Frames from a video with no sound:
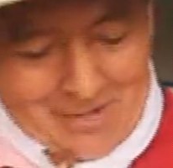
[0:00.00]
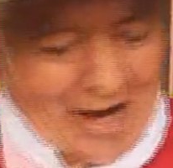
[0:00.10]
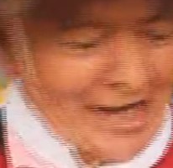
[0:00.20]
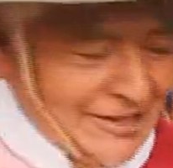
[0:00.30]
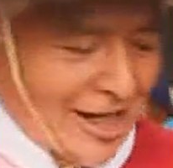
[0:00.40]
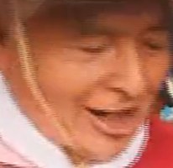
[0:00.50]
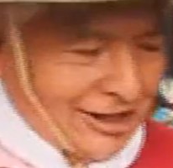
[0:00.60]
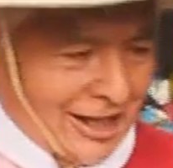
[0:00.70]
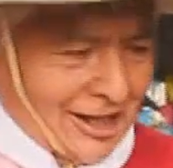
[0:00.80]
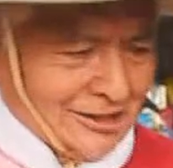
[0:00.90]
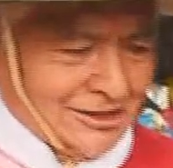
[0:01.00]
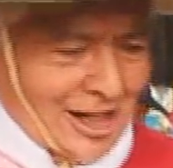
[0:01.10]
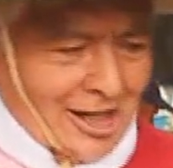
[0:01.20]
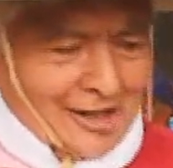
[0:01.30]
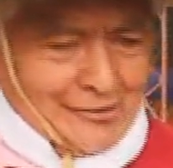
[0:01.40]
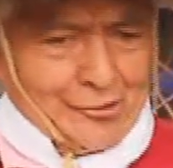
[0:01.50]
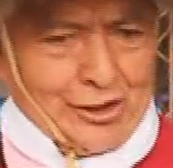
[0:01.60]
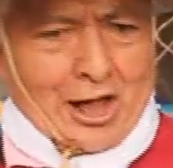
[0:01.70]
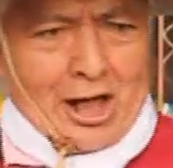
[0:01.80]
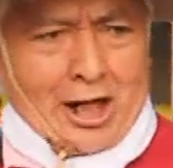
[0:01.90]
Voy a cantar
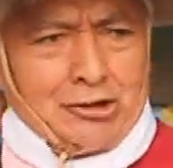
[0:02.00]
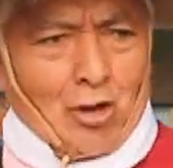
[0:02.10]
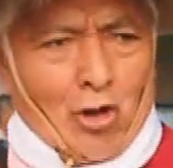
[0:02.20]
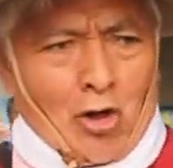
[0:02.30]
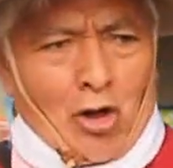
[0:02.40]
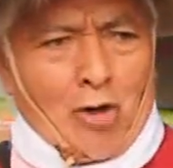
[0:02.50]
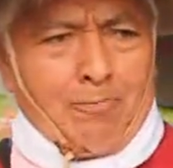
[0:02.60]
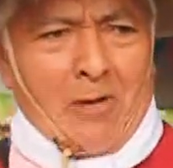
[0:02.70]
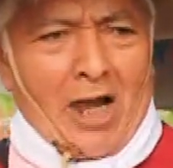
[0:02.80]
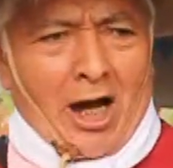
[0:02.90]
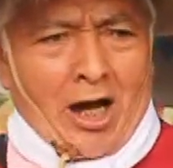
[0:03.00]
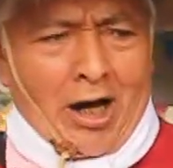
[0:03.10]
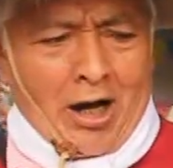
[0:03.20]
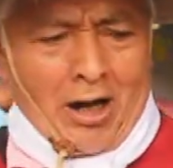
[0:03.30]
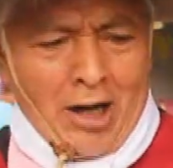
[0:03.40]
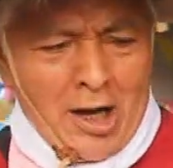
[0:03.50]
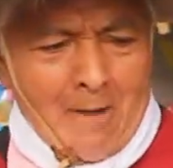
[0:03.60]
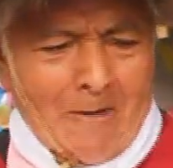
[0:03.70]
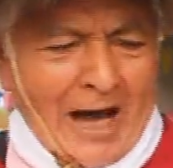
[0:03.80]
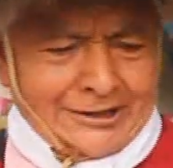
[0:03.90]
una copla
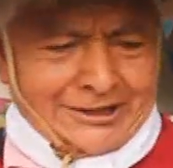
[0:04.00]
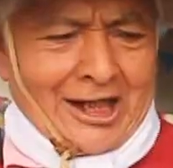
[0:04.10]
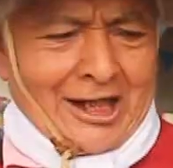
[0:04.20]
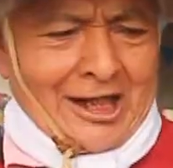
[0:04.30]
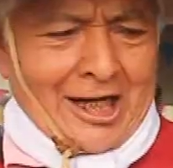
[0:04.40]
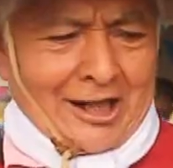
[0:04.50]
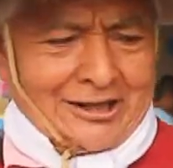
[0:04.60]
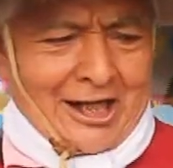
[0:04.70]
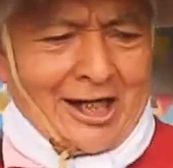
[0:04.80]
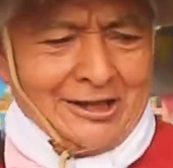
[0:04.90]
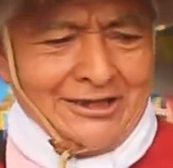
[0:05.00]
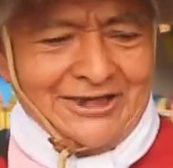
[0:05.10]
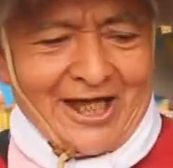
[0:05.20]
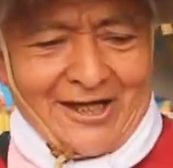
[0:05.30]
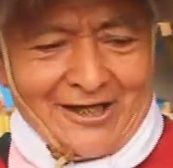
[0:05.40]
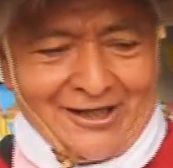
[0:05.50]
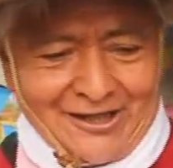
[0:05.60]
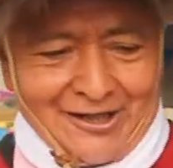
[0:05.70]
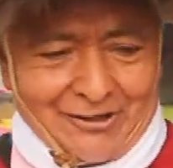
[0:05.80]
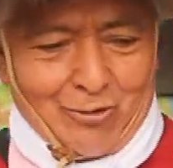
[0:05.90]
pa' que la
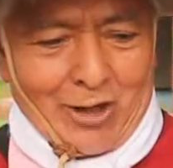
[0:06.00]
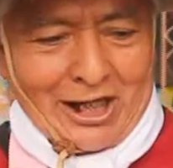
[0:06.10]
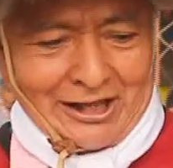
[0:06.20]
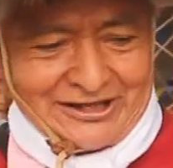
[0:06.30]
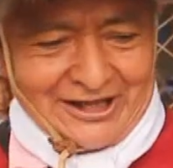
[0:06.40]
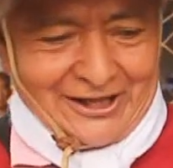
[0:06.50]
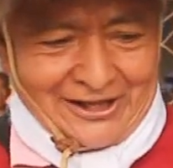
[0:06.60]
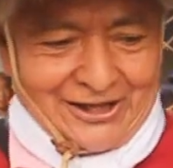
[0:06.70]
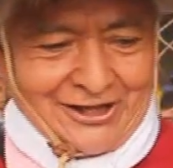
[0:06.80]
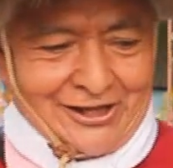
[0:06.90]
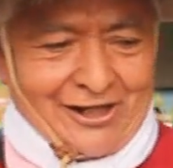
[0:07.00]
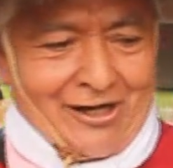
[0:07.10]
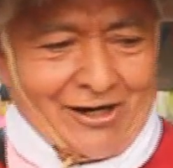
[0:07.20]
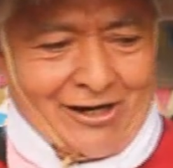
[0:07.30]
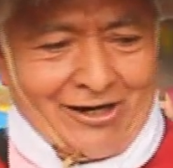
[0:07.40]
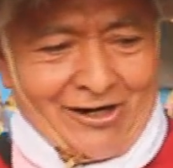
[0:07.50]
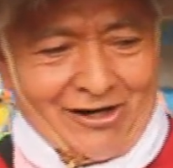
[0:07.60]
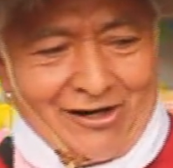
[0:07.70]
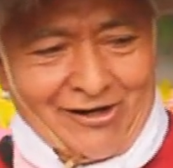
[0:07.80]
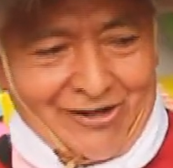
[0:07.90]
cante
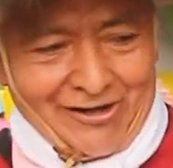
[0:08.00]
cualquiera.